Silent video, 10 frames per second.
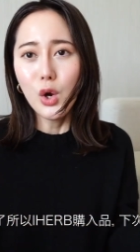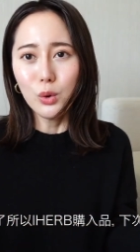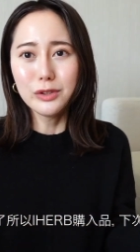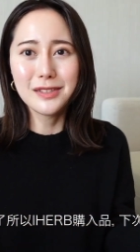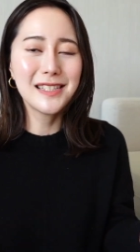
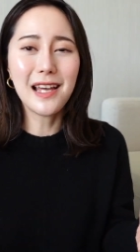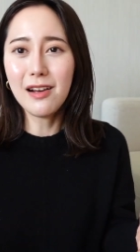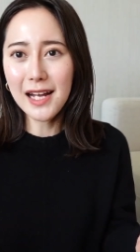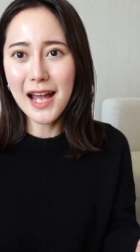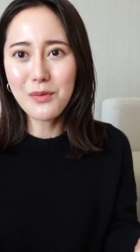或者是想
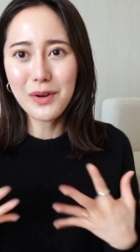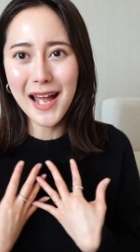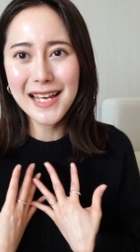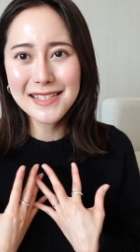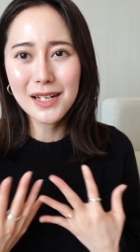要看我
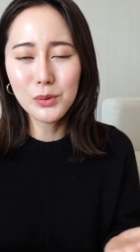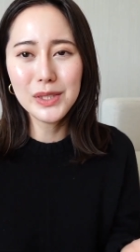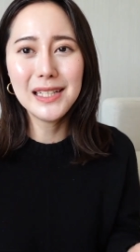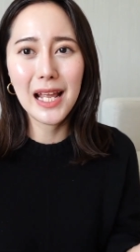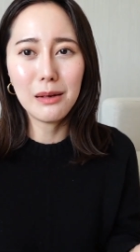开箱无
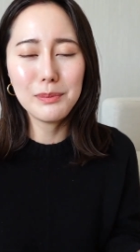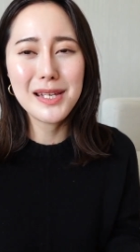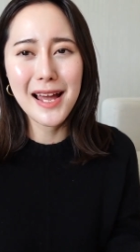印良品，